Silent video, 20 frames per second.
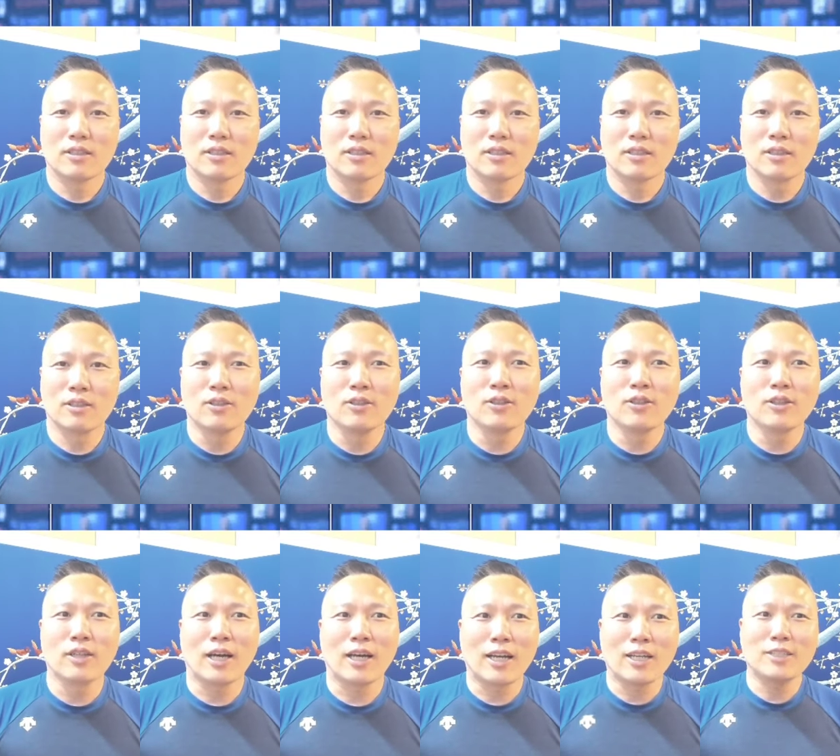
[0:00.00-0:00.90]

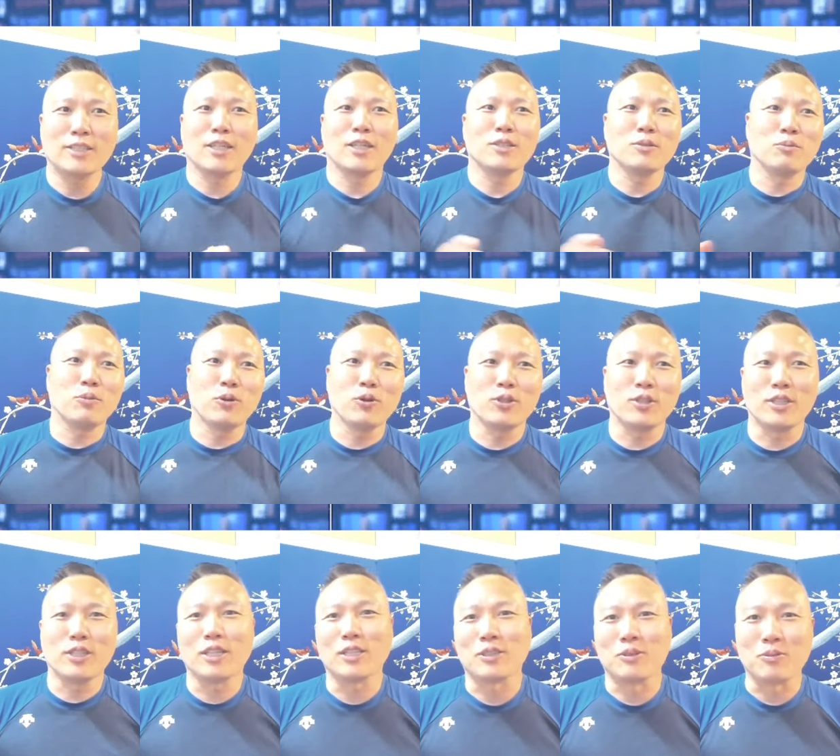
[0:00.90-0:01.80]
그걸 하나씩 하나씩
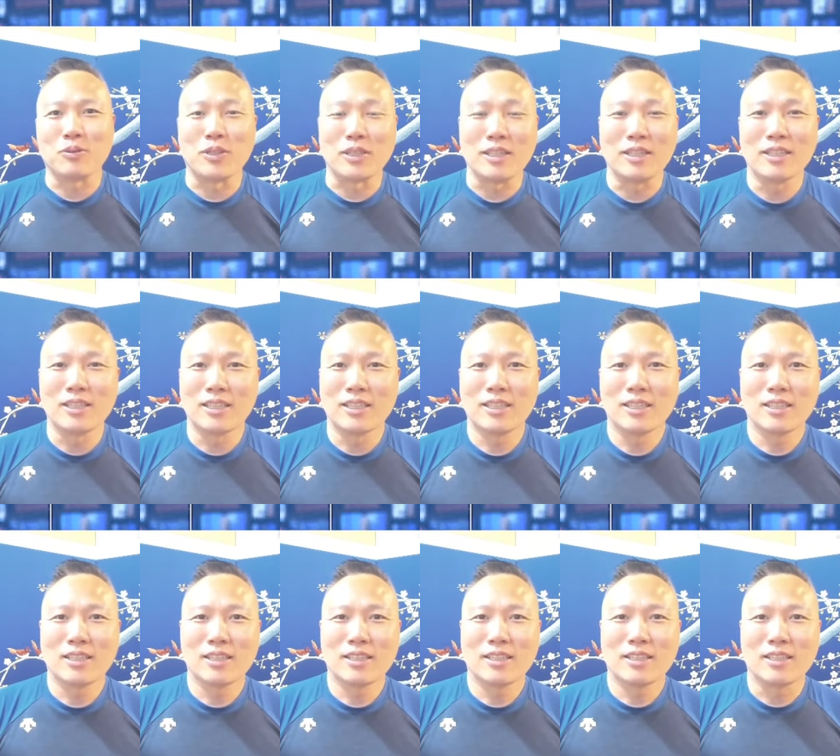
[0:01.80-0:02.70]
보여드리겠습니다.
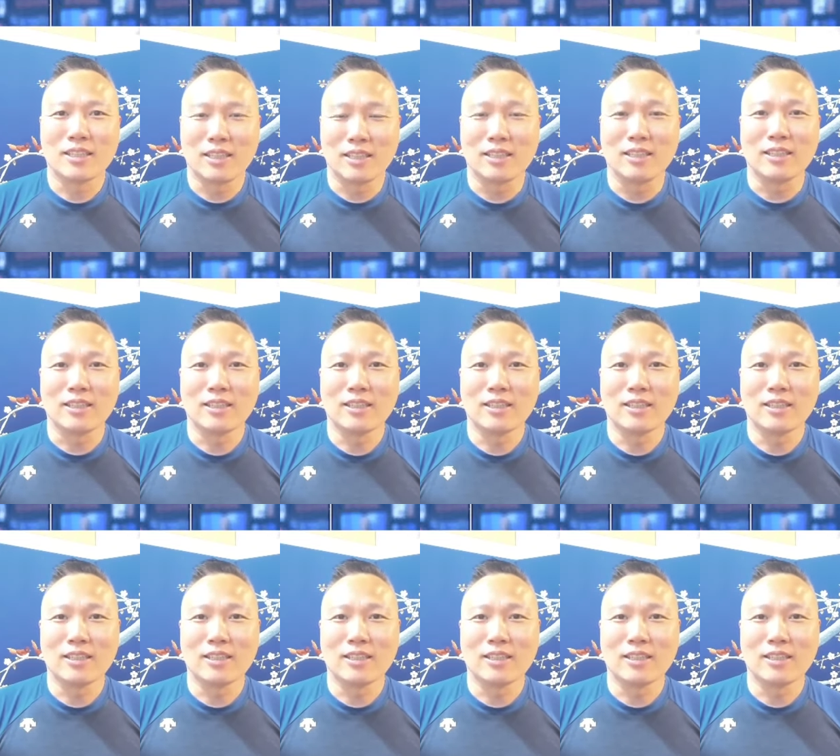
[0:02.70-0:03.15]
예.